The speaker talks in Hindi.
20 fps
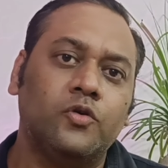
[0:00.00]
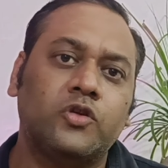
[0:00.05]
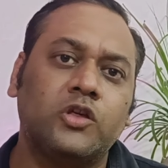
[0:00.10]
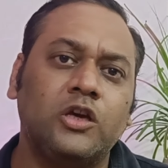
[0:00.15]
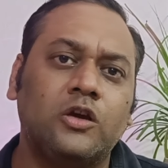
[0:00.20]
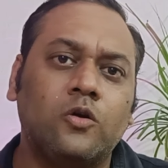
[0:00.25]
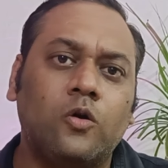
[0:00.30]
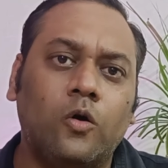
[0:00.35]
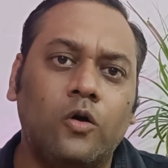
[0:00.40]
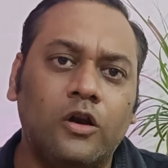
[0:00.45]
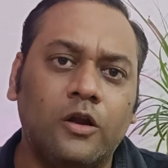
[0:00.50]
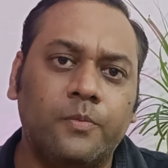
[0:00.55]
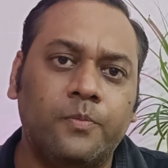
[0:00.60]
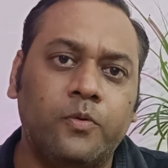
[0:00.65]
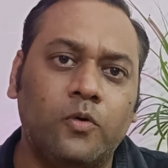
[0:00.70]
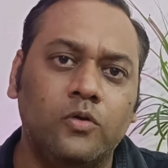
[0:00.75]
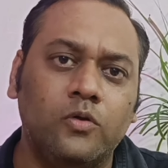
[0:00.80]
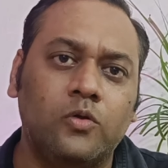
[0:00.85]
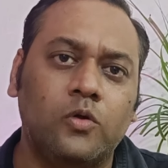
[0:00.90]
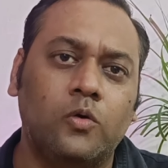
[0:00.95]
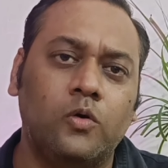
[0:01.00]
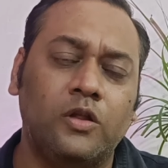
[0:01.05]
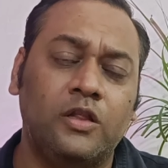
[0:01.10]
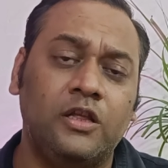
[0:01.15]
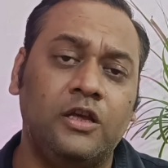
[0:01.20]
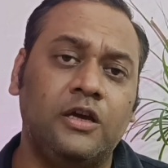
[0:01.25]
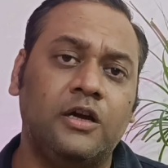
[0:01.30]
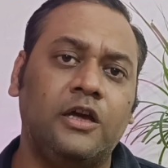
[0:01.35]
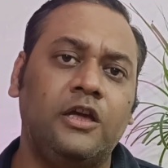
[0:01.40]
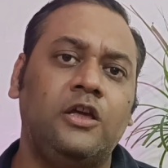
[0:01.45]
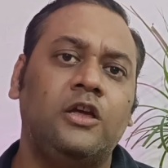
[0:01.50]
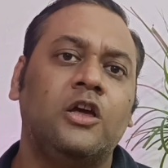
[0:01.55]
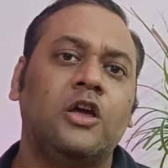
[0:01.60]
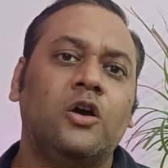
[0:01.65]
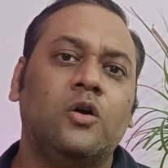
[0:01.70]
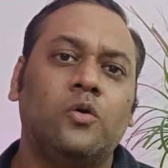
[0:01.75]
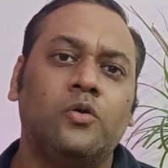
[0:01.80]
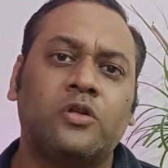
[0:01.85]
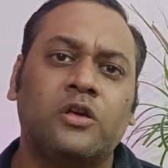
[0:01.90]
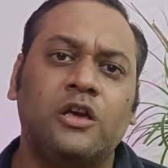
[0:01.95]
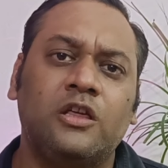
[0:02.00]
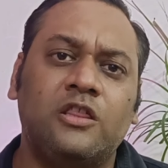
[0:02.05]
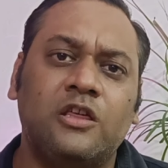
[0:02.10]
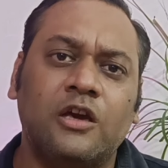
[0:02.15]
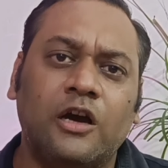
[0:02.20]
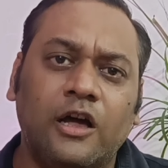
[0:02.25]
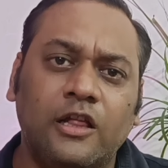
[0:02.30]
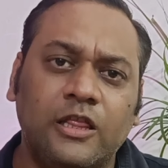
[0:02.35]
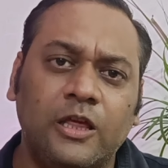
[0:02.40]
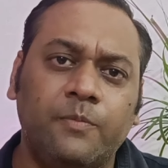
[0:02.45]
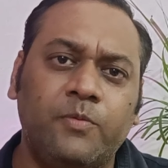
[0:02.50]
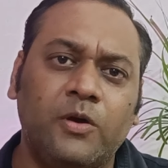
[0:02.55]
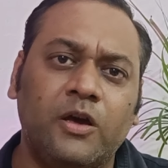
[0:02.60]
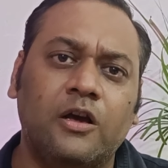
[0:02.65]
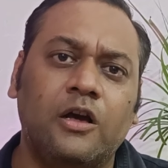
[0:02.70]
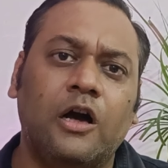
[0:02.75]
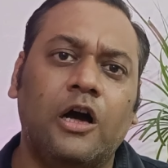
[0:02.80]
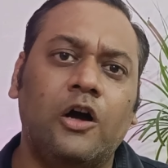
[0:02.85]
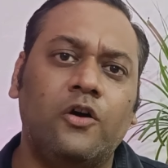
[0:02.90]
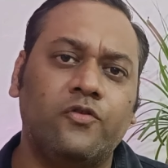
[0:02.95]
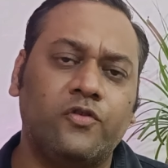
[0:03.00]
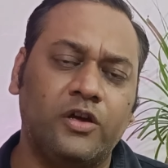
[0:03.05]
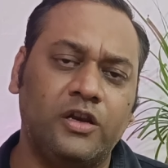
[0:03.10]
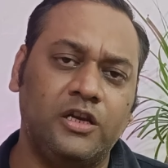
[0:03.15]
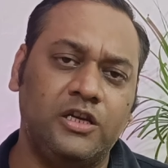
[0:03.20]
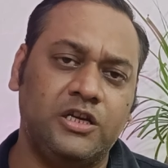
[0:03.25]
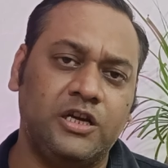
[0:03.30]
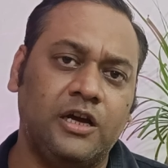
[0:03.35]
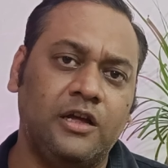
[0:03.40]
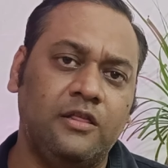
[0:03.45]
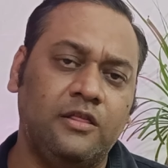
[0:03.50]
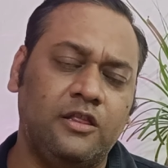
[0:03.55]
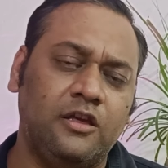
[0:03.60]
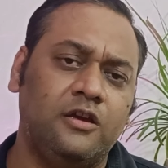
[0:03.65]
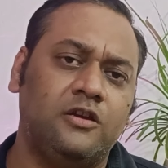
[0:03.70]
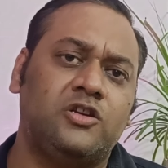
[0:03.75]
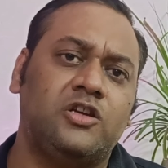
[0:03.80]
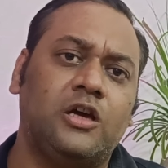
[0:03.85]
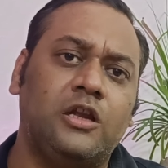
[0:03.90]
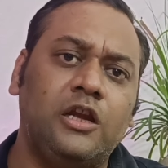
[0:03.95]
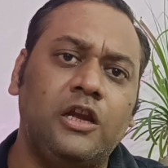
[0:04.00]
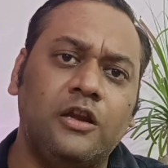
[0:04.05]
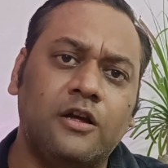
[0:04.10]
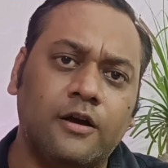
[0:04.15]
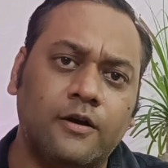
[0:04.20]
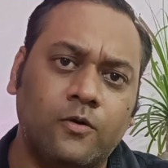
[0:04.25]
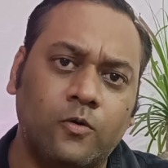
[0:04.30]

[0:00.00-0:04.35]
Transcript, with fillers: उसकी कॉलर बोन तोड़ दी गई उसकी छाती पे घाव के निशान थे शरीर